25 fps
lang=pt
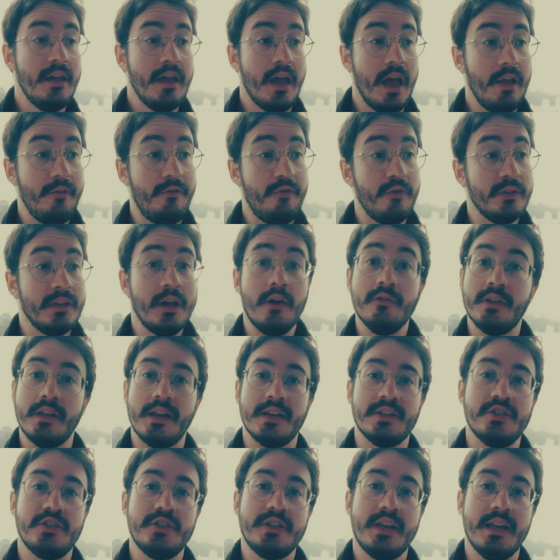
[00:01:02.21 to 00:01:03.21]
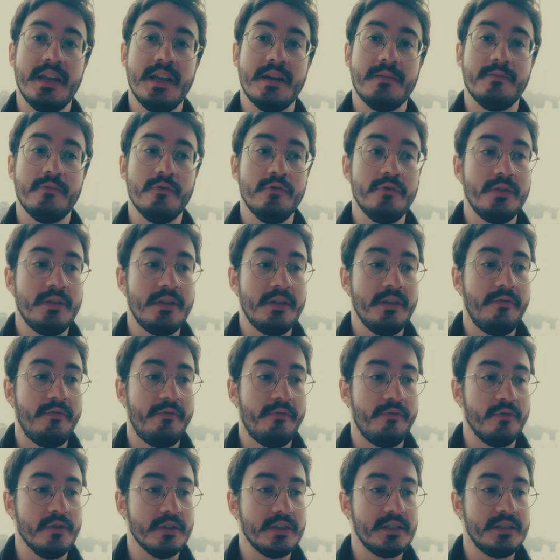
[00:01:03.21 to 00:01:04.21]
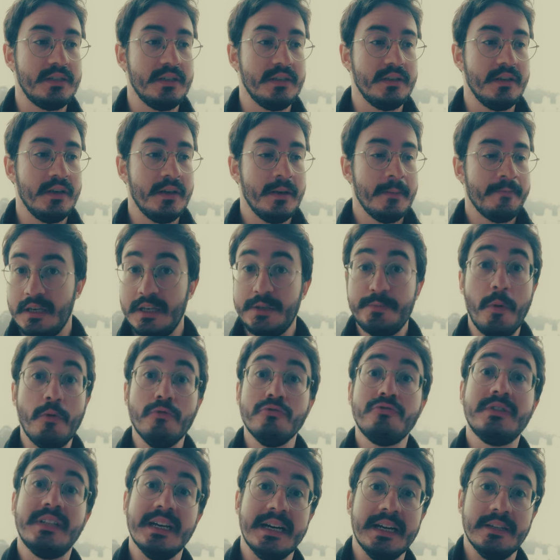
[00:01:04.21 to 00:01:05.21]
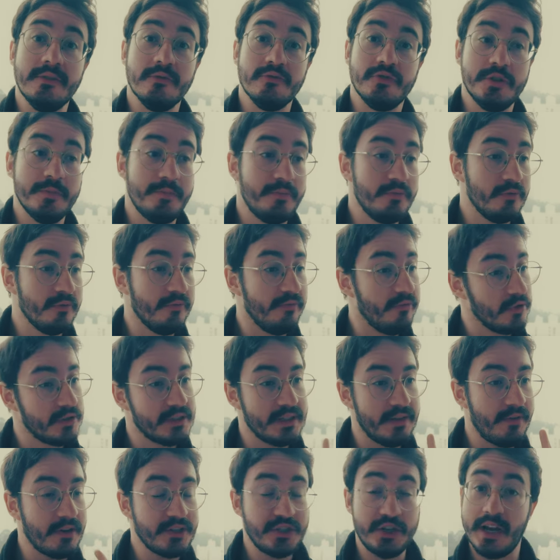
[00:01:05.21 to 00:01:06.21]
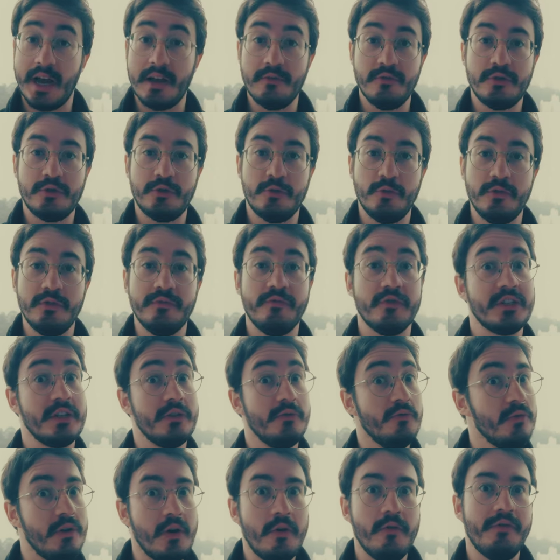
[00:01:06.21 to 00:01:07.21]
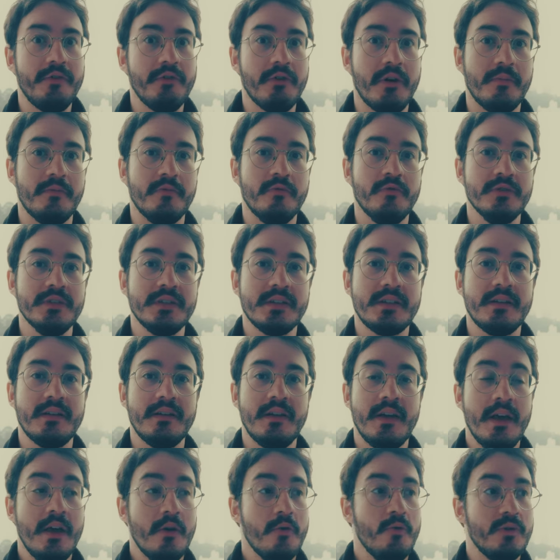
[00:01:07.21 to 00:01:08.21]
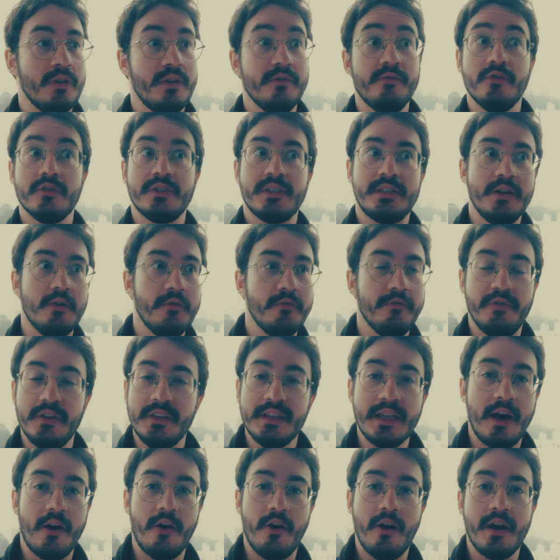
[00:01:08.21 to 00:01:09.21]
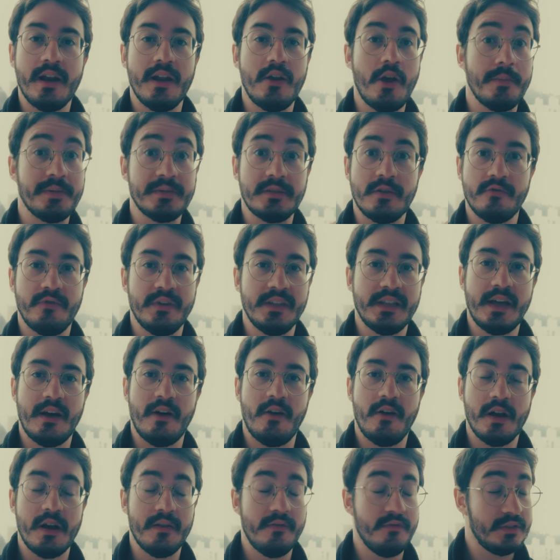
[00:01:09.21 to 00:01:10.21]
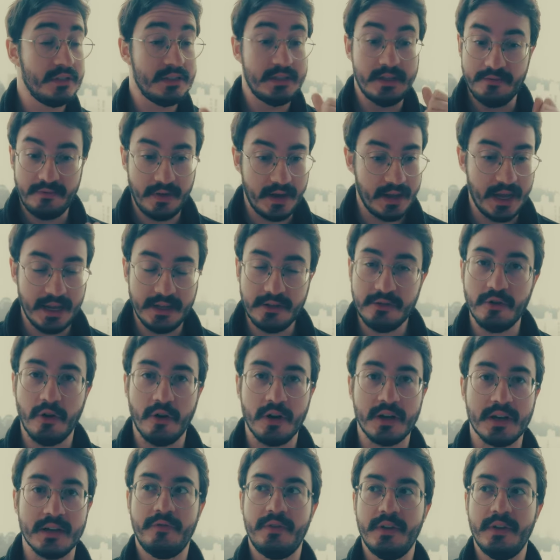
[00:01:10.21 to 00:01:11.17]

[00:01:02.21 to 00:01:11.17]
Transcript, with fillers: Aí falou: "Não, Dani, a gente queria muito que fosse espontâneo, tipo, você vai chegar no estúdio e você nunca ouviu a música, o que você ouvir na hora e absorver na hora, você vai lá e toca.